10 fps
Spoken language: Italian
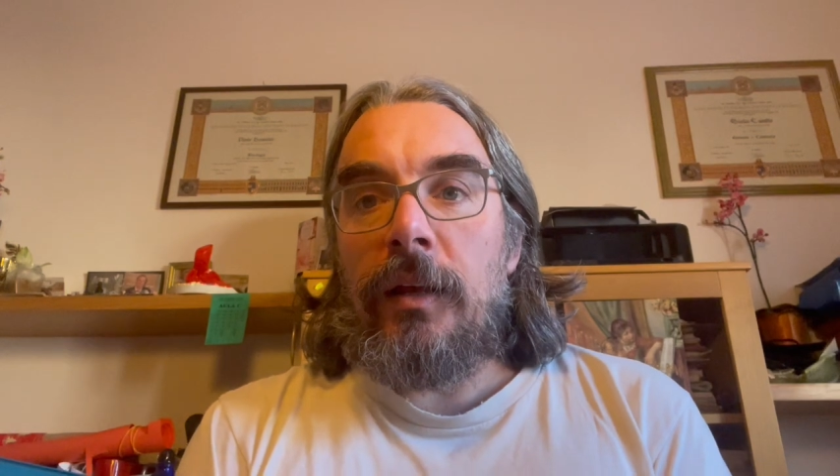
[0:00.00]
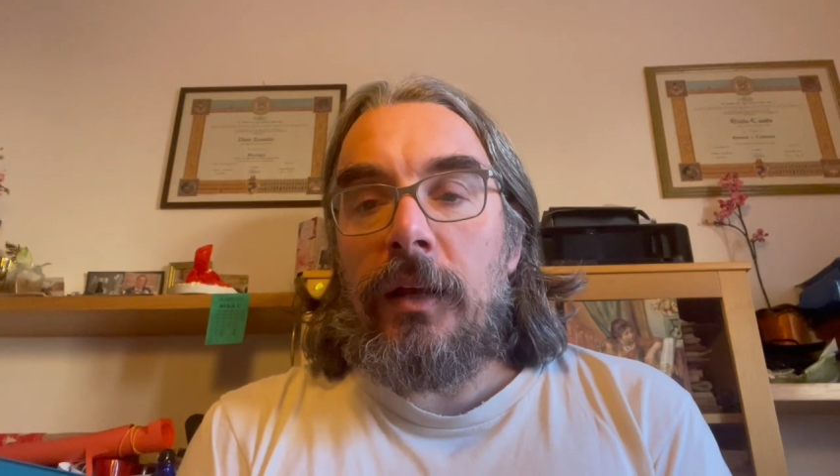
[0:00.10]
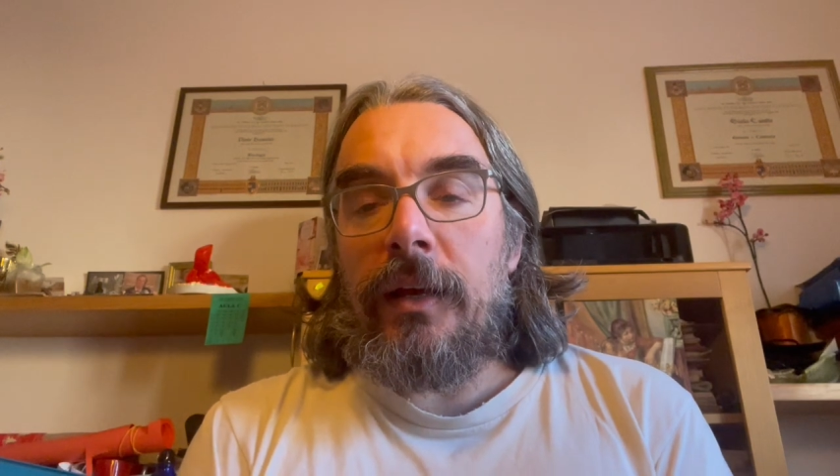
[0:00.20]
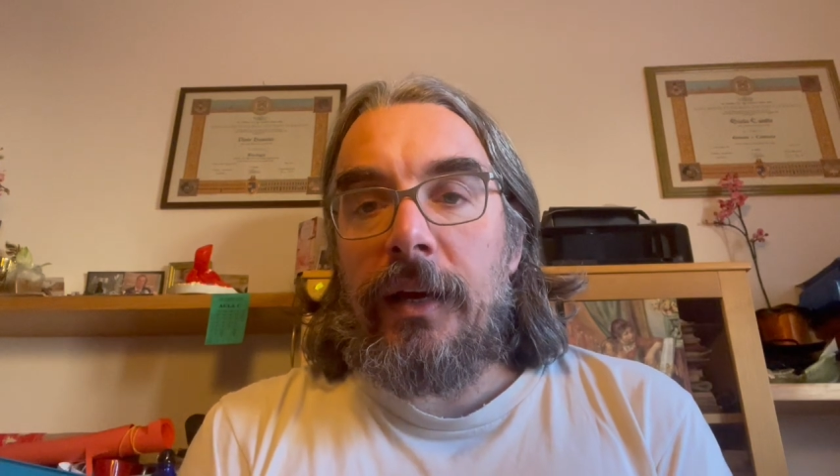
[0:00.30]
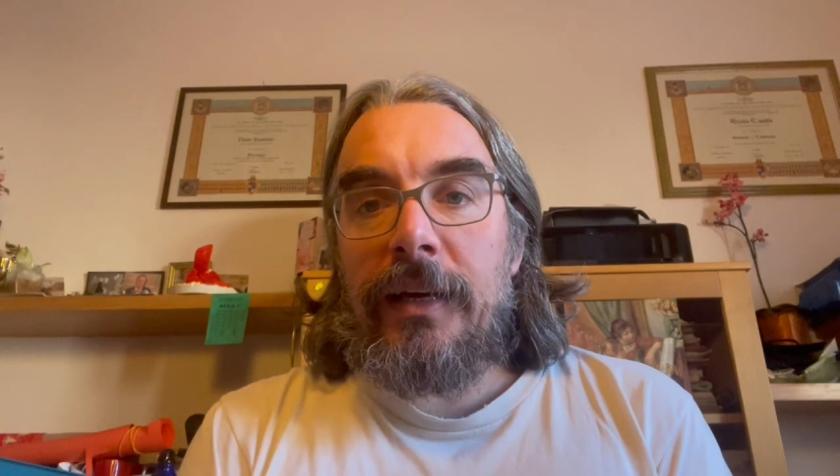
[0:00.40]

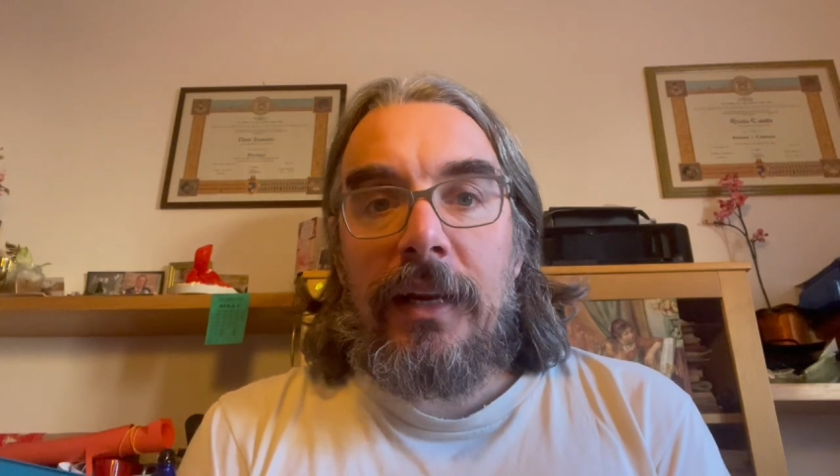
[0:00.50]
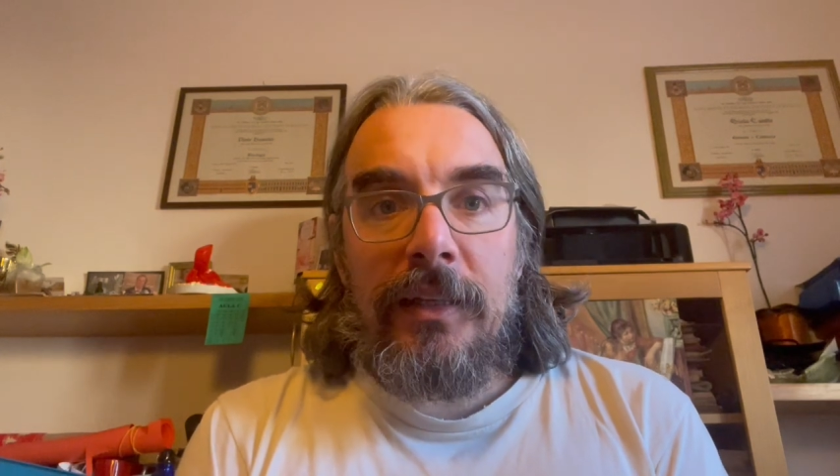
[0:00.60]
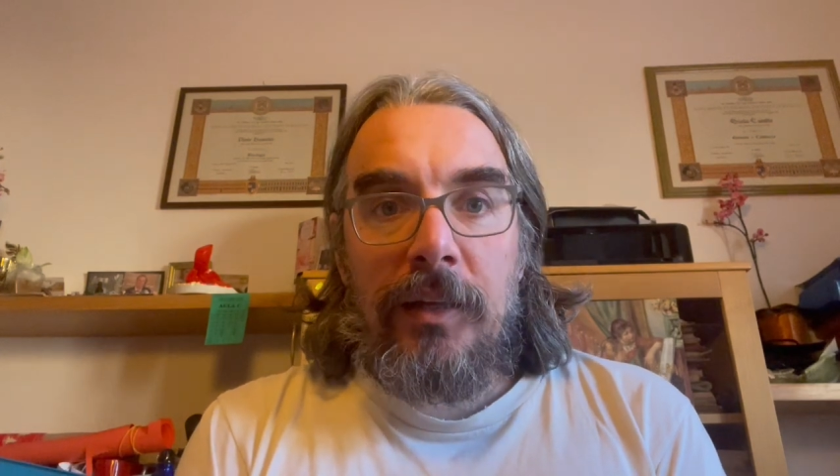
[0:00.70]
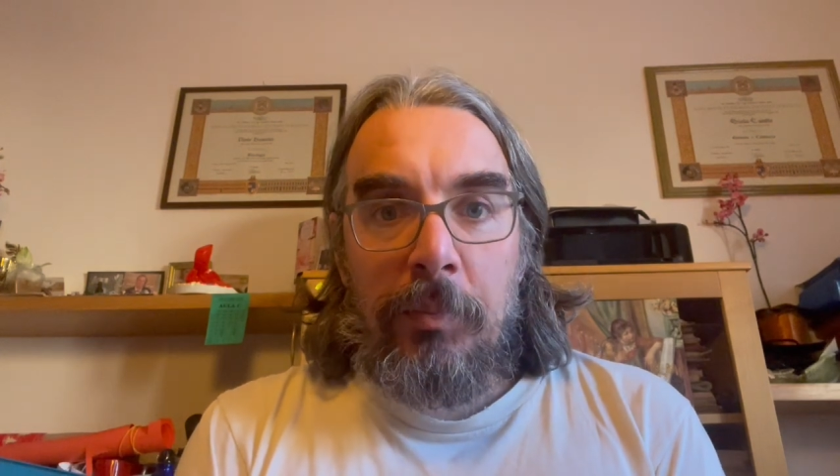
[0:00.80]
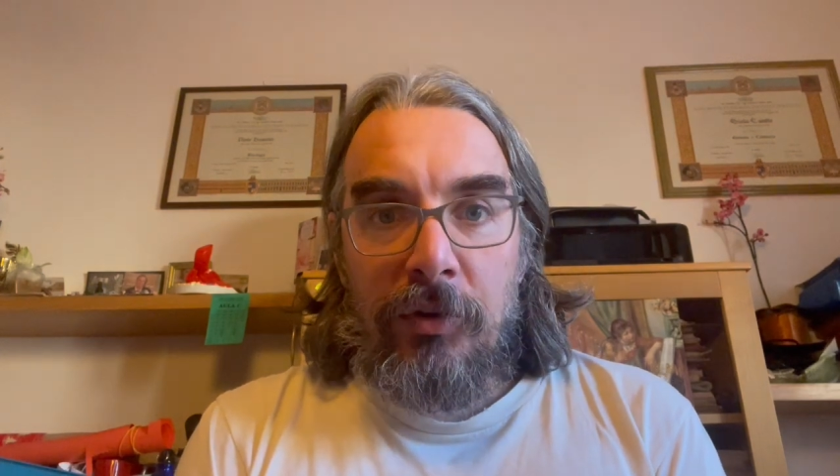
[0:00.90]
eh,
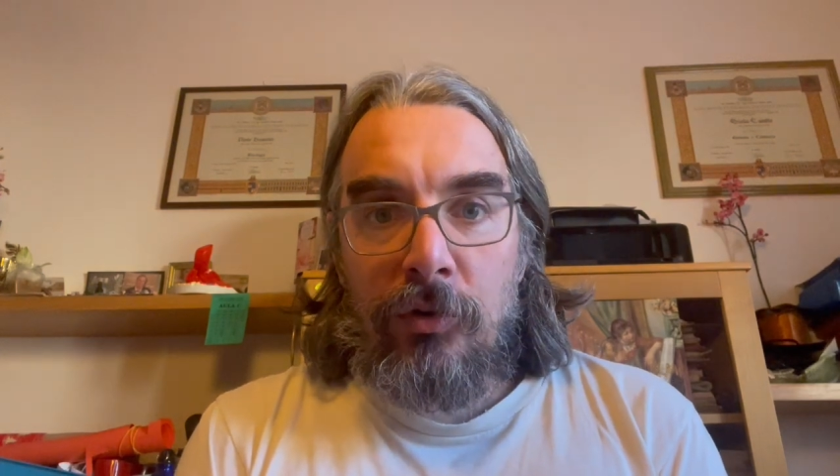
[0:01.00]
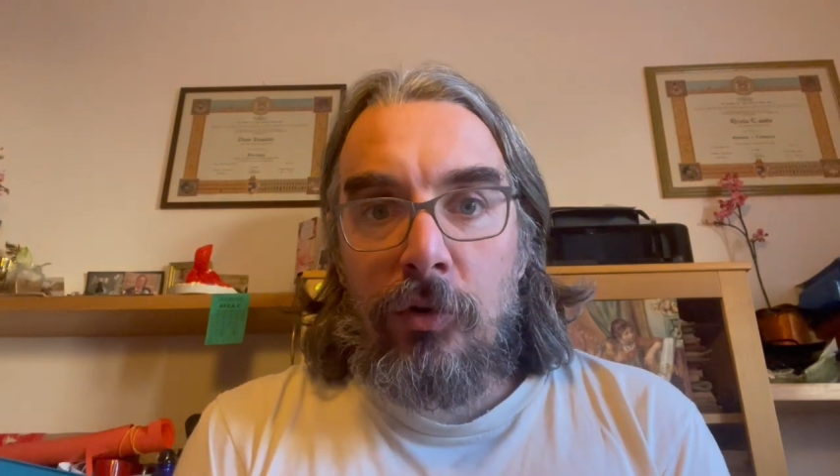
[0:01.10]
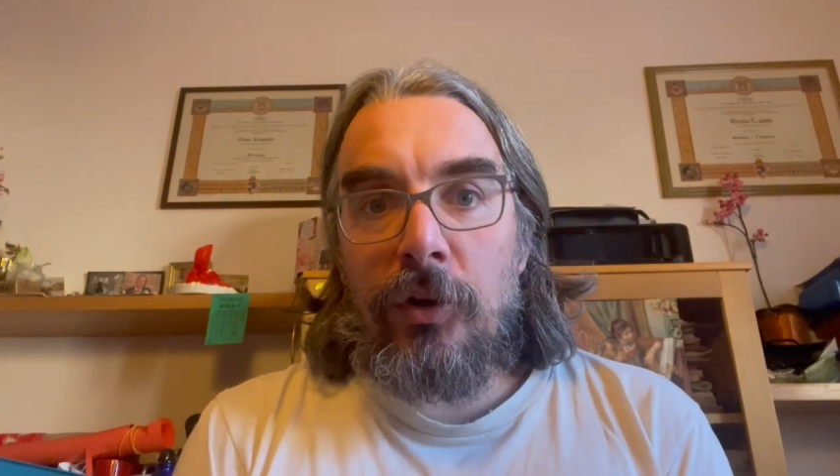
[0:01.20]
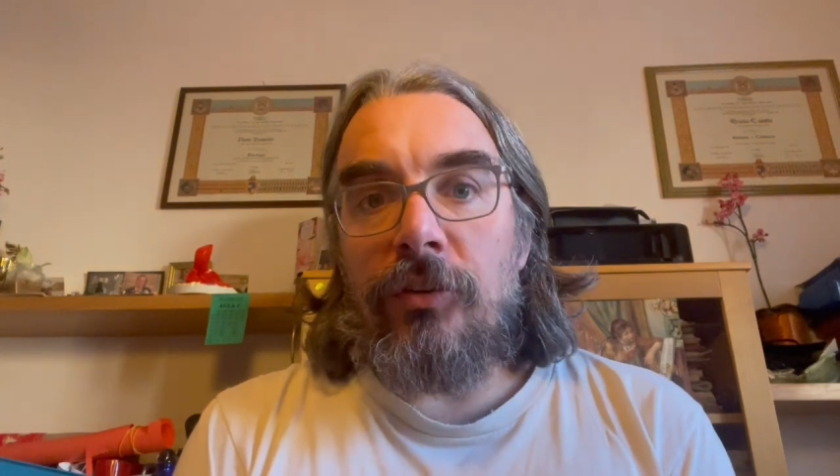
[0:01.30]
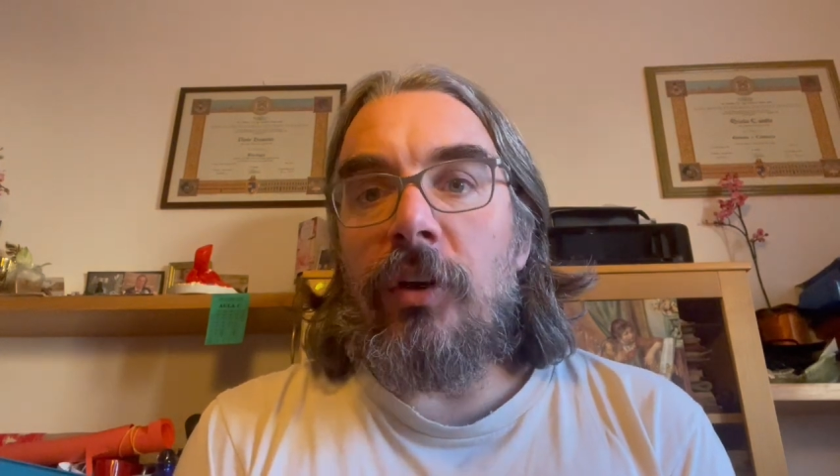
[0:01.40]
grande depressione,